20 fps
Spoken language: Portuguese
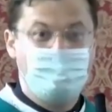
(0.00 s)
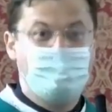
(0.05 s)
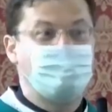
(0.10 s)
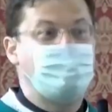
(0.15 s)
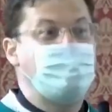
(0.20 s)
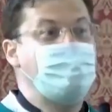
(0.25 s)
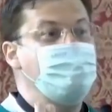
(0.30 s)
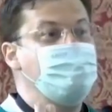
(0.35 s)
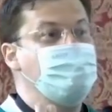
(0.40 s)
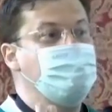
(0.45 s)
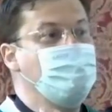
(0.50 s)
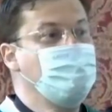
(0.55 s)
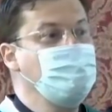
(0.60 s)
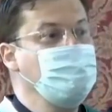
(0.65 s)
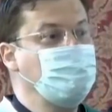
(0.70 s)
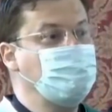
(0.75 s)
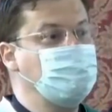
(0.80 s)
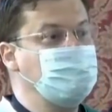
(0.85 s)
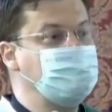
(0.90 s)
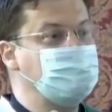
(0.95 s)
Tem
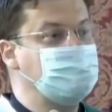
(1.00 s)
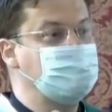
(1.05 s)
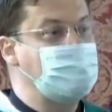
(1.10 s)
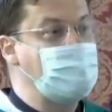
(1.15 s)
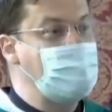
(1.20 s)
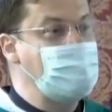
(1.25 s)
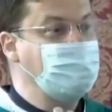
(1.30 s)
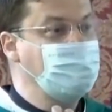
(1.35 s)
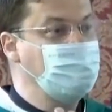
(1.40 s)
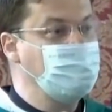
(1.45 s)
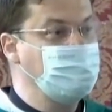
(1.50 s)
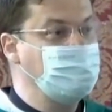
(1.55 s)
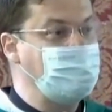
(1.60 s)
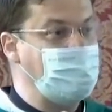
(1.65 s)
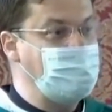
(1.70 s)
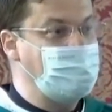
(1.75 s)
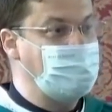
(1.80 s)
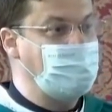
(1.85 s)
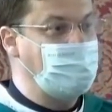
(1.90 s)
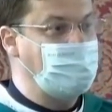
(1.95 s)
muito escândalo
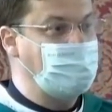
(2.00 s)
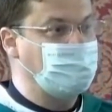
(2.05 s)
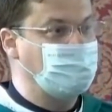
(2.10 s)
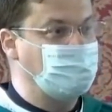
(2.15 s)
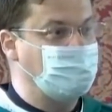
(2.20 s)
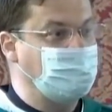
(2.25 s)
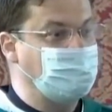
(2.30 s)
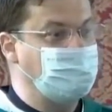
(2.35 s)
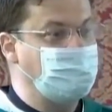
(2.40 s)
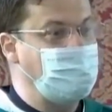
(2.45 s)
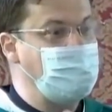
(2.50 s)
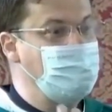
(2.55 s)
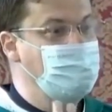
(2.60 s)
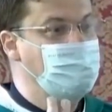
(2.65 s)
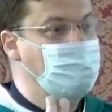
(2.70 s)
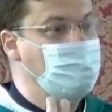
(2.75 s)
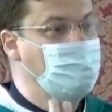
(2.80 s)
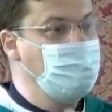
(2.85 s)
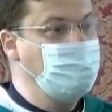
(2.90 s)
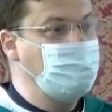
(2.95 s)
na igreja, tem
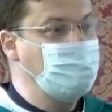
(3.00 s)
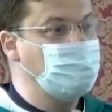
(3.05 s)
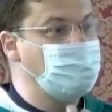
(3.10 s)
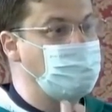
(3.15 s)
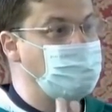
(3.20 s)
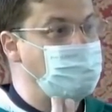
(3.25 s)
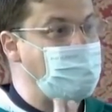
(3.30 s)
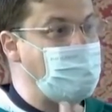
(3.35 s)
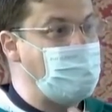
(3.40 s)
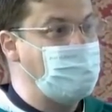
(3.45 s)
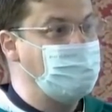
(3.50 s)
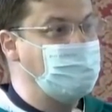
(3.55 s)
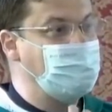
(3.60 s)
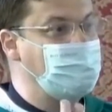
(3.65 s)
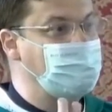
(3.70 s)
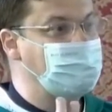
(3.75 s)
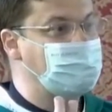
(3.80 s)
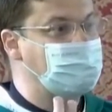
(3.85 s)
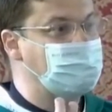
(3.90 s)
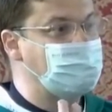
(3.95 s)
muito
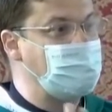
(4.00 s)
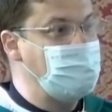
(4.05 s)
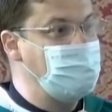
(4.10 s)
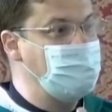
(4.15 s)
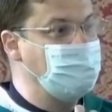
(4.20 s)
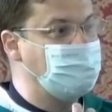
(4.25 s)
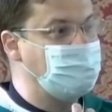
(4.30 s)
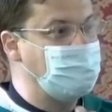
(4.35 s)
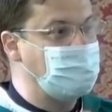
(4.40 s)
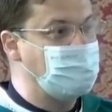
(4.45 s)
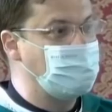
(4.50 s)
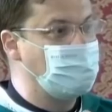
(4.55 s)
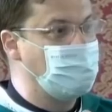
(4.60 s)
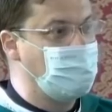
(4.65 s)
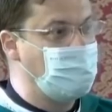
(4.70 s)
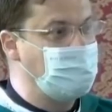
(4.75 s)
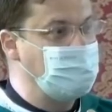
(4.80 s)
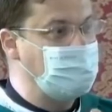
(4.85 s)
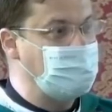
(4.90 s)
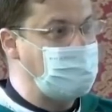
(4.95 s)
padre sem
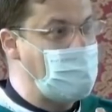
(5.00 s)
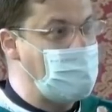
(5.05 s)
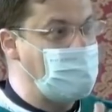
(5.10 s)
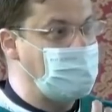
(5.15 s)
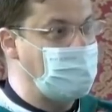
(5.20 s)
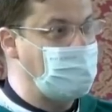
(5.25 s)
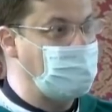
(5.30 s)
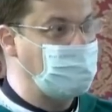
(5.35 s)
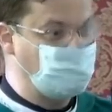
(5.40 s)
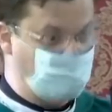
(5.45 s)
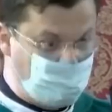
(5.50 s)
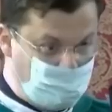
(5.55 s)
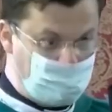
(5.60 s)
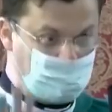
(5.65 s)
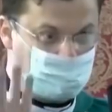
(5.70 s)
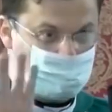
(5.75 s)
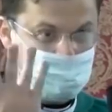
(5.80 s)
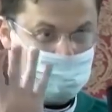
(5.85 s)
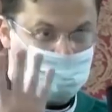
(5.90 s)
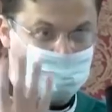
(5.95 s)
vergonha na igreja.
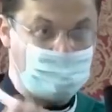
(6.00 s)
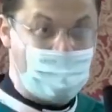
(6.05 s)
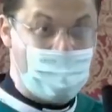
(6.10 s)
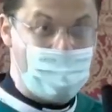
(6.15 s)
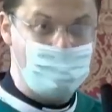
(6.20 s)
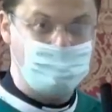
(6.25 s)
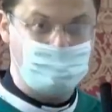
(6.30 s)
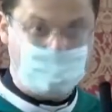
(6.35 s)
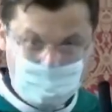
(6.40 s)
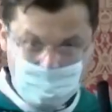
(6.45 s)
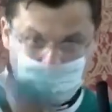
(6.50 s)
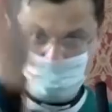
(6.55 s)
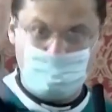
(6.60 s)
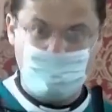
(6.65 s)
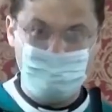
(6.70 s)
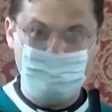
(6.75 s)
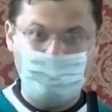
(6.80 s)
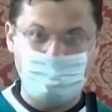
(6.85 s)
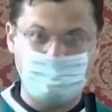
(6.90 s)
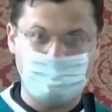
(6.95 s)
Infelizmente tem, tem nas
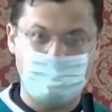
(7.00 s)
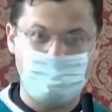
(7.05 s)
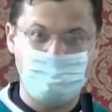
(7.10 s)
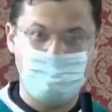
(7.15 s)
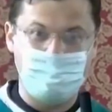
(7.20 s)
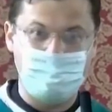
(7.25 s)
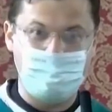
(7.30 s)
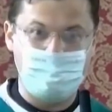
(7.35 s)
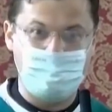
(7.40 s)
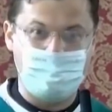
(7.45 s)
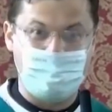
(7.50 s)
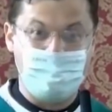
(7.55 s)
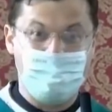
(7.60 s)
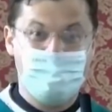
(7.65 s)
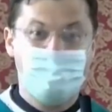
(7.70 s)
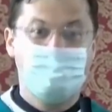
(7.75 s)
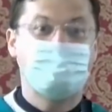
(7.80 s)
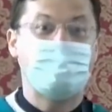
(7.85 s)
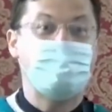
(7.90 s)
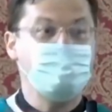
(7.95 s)
famílias também,
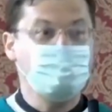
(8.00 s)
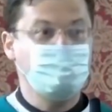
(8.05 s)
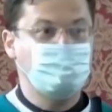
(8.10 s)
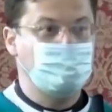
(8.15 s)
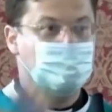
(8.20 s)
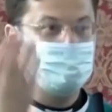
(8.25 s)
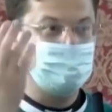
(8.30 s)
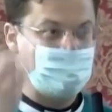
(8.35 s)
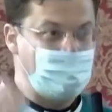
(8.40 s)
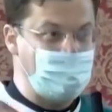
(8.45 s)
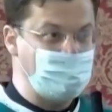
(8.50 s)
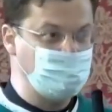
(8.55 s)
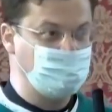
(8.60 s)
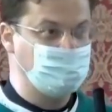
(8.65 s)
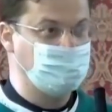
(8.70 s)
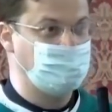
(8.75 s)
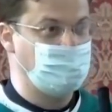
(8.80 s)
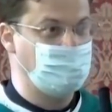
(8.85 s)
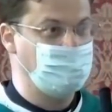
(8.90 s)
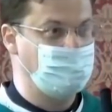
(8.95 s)
tem nos
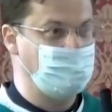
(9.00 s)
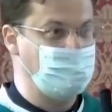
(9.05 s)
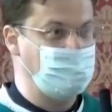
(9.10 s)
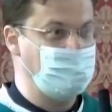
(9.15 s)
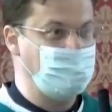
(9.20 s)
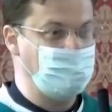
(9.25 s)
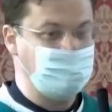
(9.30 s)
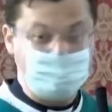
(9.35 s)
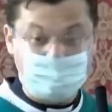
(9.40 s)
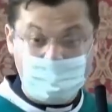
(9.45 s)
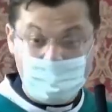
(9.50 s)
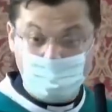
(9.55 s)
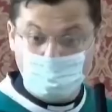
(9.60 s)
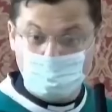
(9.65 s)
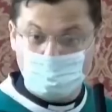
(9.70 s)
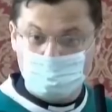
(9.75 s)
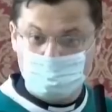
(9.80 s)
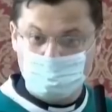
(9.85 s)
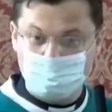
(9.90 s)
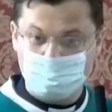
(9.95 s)
colégios também, tem em
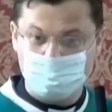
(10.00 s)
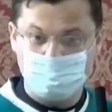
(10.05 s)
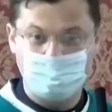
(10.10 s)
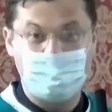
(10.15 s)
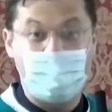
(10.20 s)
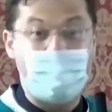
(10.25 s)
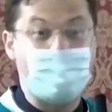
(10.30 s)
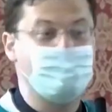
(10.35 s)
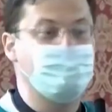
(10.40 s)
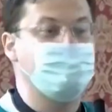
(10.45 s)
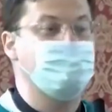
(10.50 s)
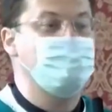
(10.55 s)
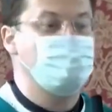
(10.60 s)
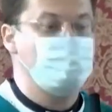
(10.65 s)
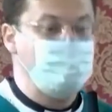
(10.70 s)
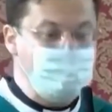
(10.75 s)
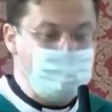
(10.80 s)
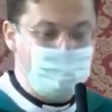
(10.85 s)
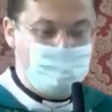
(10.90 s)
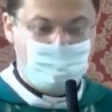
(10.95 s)
todos os lugares,
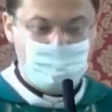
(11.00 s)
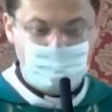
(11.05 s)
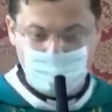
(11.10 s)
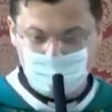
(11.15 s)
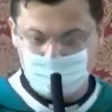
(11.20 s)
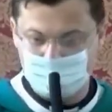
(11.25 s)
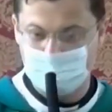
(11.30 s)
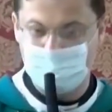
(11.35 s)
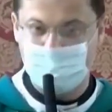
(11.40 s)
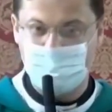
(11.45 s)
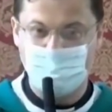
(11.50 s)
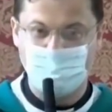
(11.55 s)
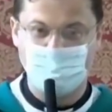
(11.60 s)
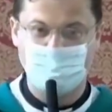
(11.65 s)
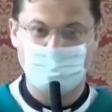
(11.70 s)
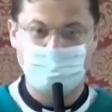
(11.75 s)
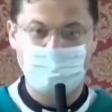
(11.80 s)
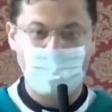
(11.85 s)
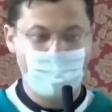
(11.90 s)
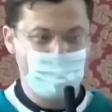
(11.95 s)
infelizmente